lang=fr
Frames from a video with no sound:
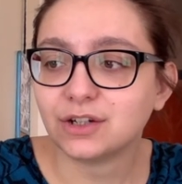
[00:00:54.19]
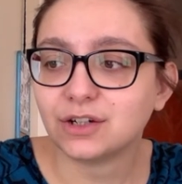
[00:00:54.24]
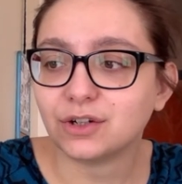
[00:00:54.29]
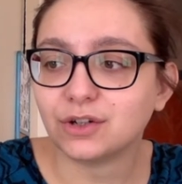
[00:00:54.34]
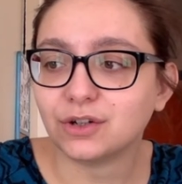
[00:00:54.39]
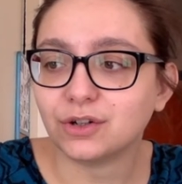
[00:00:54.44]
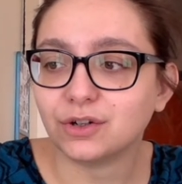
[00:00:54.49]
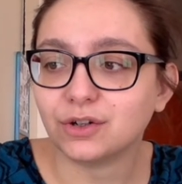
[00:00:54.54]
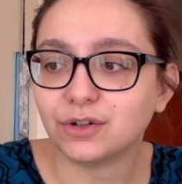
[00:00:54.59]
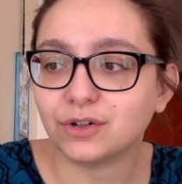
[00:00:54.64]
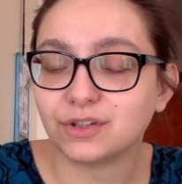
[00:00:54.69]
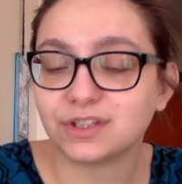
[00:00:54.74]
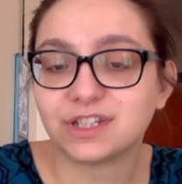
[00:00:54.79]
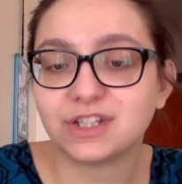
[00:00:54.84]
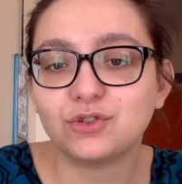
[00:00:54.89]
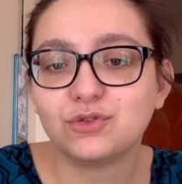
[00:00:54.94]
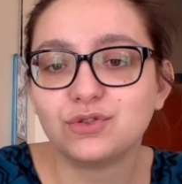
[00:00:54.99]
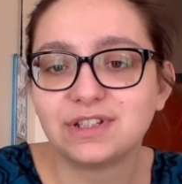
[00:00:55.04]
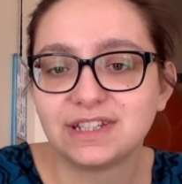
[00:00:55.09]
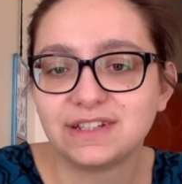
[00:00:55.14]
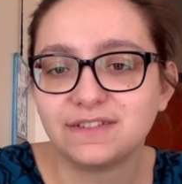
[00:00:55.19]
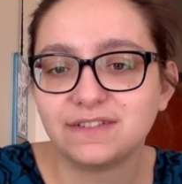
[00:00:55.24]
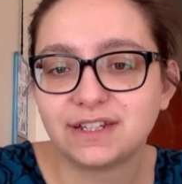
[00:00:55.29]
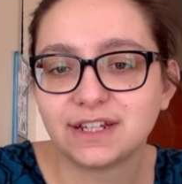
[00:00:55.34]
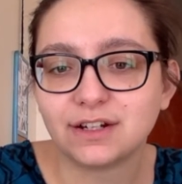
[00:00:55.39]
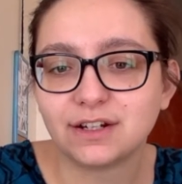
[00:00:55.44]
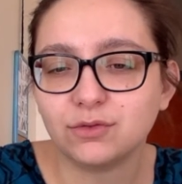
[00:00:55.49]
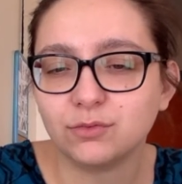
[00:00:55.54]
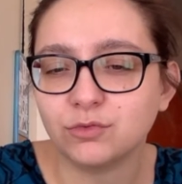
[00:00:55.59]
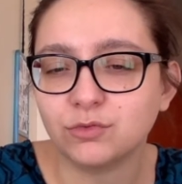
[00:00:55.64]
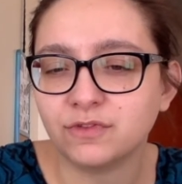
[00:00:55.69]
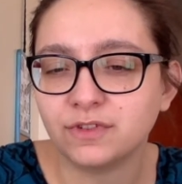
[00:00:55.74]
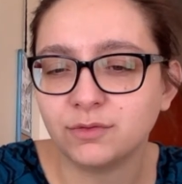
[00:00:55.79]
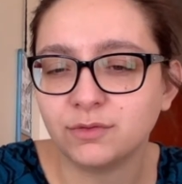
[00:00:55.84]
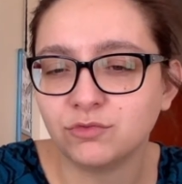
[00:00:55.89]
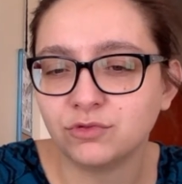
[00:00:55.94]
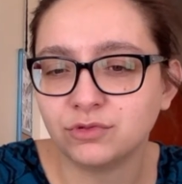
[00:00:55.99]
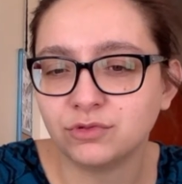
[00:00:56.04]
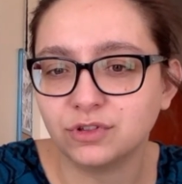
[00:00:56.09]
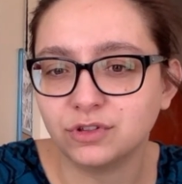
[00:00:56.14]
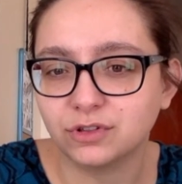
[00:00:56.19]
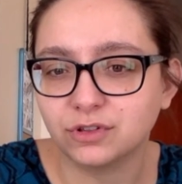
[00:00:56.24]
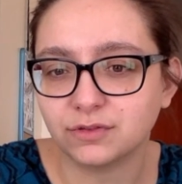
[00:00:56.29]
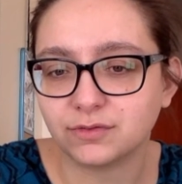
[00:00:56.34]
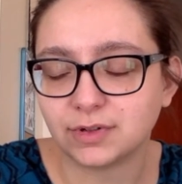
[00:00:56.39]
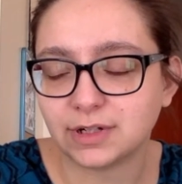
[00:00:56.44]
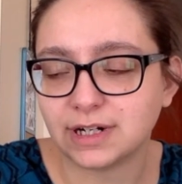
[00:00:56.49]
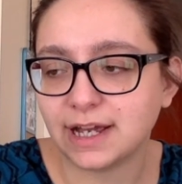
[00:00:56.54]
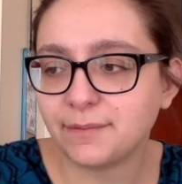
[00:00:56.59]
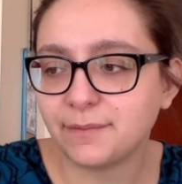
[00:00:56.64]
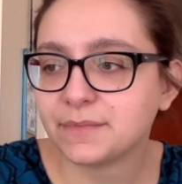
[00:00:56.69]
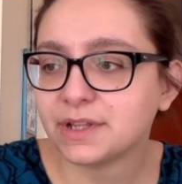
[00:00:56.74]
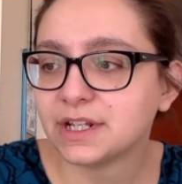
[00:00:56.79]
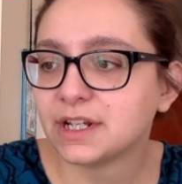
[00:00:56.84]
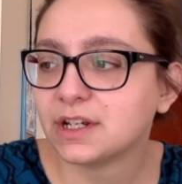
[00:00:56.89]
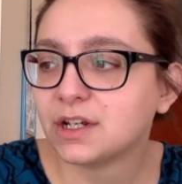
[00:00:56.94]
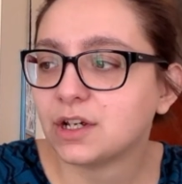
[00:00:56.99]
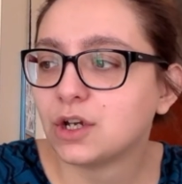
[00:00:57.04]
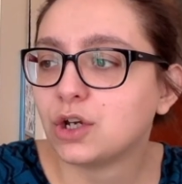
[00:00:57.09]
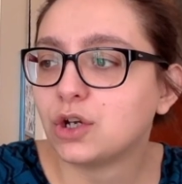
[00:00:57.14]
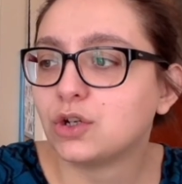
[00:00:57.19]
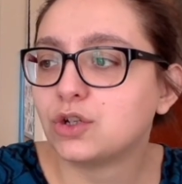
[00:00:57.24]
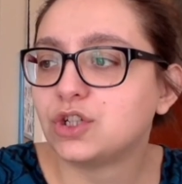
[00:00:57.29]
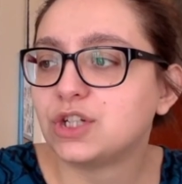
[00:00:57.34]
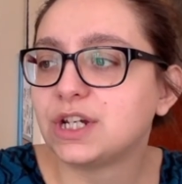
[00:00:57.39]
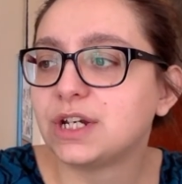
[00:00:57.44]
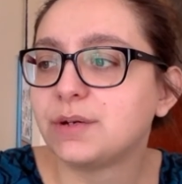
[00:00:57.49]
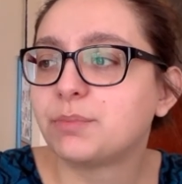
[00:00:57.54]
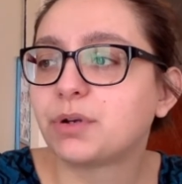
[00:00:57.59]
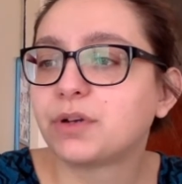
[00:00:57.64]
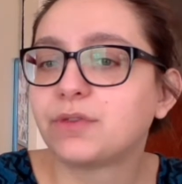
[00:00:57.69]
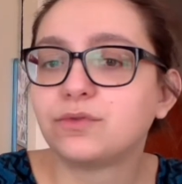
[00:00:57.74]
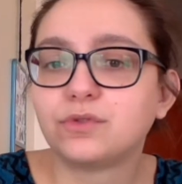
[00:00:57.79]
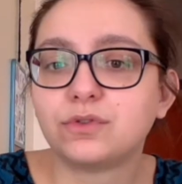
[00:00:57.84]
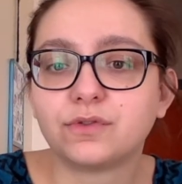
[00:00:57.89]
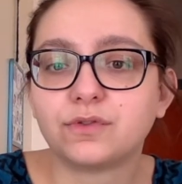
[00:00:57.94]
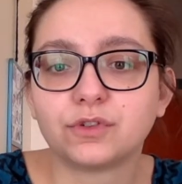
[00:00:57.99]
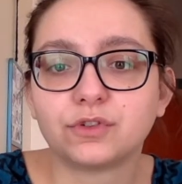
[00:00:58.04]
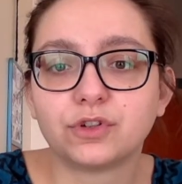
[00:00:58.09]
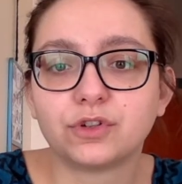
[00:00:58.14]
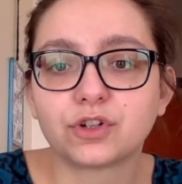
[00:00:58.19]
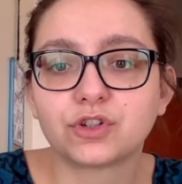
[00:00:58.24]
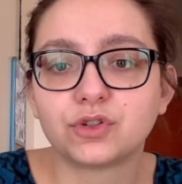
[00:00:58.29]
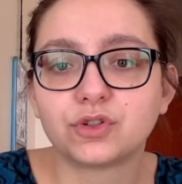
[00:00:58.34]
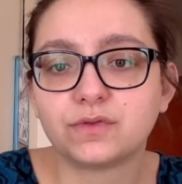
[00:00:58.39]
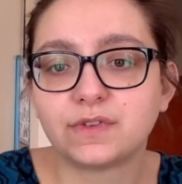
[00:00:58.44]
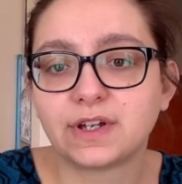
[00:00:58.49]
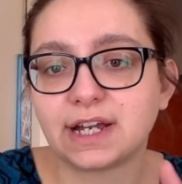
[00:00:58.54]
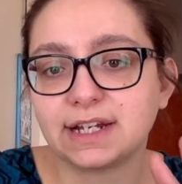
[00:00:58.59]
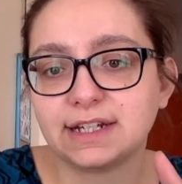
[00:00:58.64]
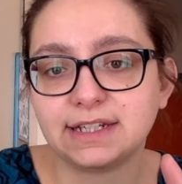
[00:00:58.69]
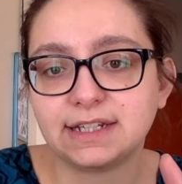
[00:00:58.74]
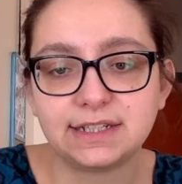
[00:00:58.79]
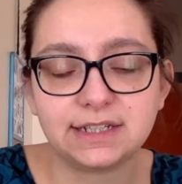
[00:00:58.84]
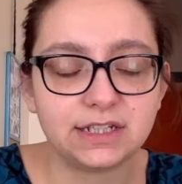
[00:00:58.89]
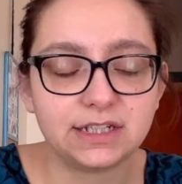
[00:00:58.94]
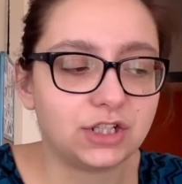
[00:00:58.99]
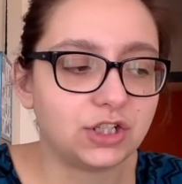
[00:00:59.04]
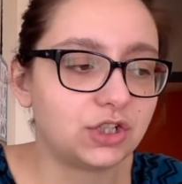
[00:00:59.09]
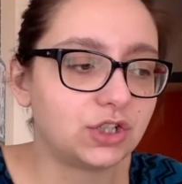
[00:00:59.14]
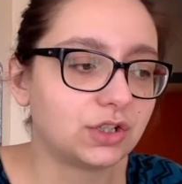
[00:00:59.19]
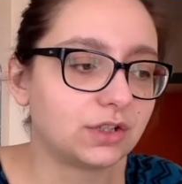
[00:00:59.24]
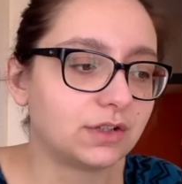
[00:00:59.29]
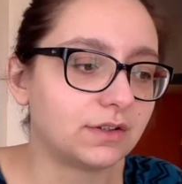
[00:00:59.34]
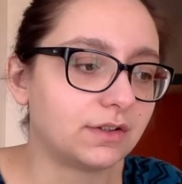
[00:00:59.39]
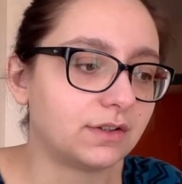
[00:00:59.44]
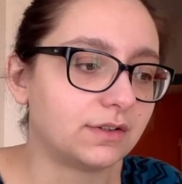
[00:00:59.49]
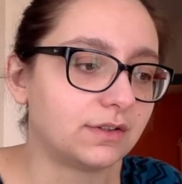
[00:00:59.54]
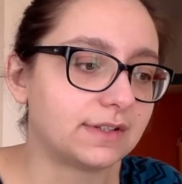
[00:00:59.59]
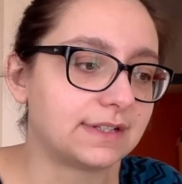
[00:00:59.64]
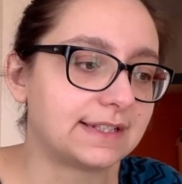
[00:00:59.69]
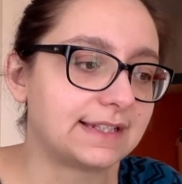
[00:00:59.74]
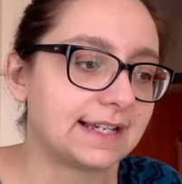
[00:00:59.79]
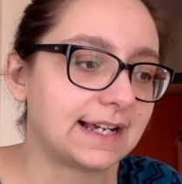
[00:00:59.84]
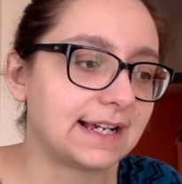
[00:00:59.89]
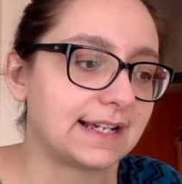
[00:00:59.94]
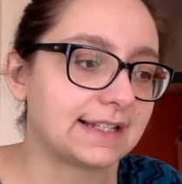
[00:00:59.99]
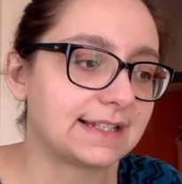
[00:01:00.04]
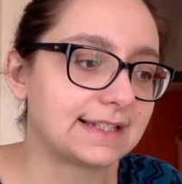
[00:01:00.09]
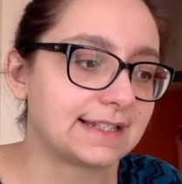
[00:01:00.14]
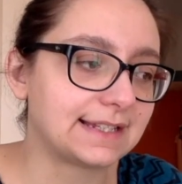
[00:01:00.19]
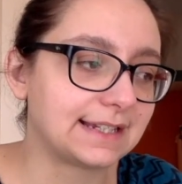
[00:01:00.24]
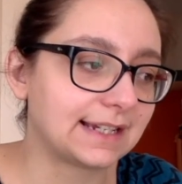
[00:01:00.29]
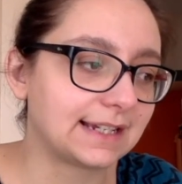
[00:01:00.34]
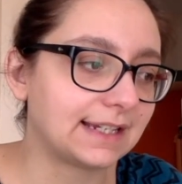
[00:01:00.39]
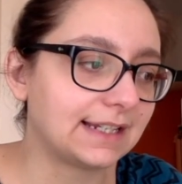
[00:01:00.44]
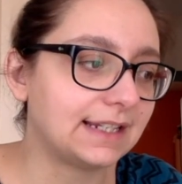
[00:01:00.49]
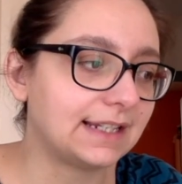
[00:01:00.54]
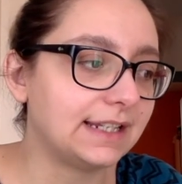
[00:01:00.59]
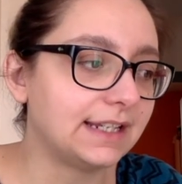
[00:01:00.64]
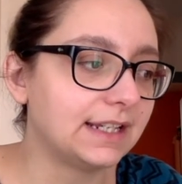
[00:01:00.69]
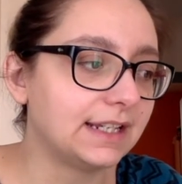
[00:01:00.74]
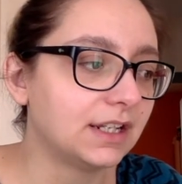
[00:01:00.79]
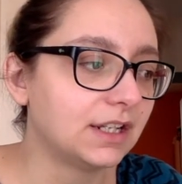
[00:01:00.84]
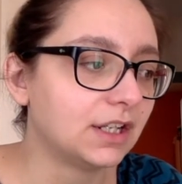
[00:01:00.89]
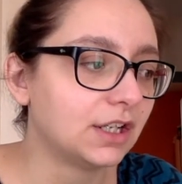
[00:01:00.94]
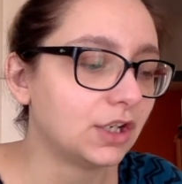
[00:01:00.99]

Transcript: Euh, ce qui justifiait le mauvais mood, voilà. J'ai prévenu le vendeur, j'ai ouvert un litige, ça c'est réglé.